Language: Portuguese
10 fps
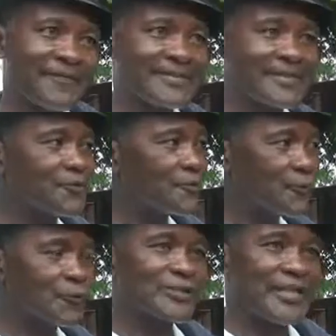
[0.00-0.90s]
fazer
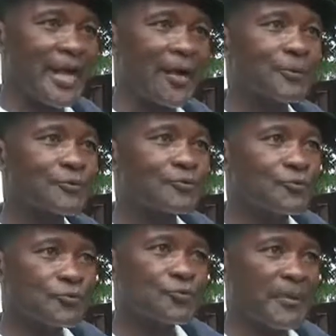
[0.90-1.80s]
furos de água nos,
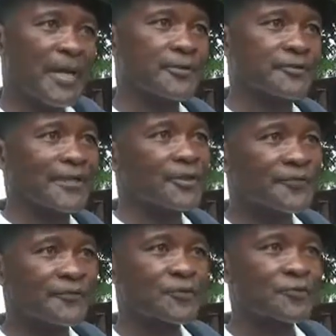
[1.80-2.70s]
nos, bairros, é aquilo
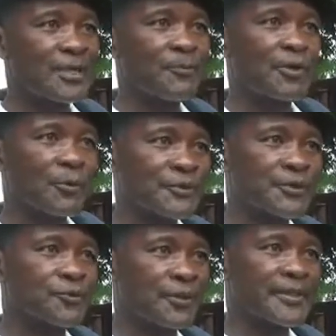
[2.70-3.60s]
que fez o Samora quando
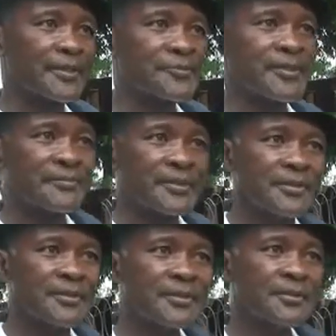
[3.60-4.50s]
entrou aqui em
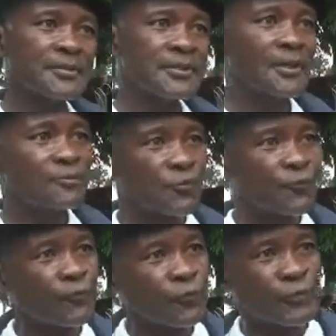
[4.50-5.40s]
Moçambique. Tínhamos um
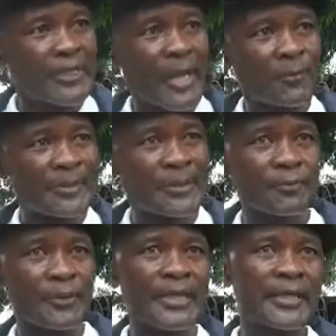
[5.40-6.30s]
furo de água aqui na
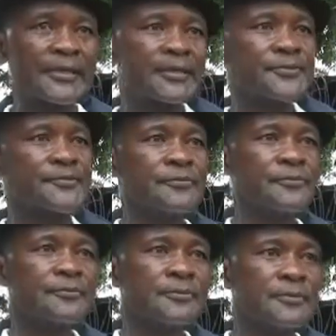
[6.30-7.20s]
Polana Caniço
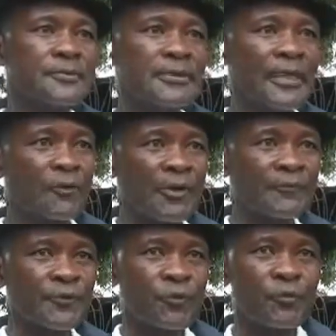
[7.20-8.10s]
que agora
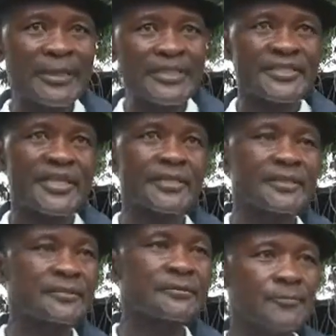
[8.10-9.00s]
virou uma
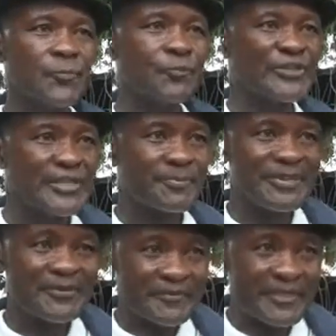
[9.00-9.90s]
lixeira. O município
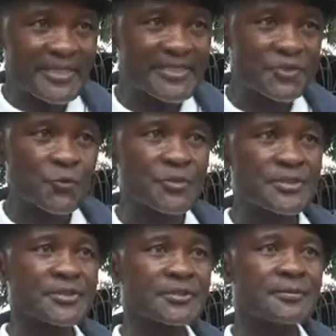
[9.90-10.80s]
deve ver essas
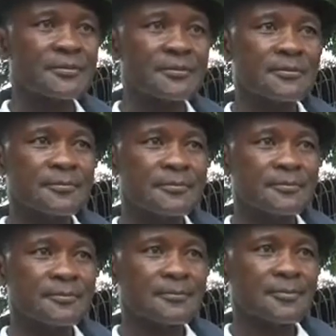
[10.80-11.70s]
coisas.
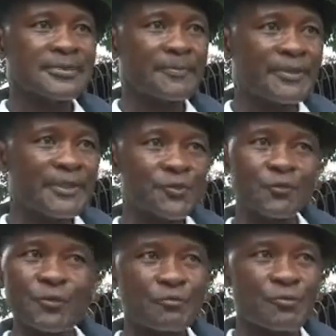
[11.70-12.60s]
Depender
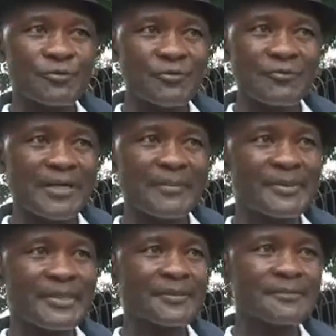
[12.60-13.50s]
só do embelúzio não vale a
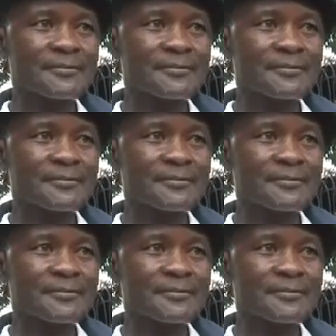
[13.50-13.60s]
pena.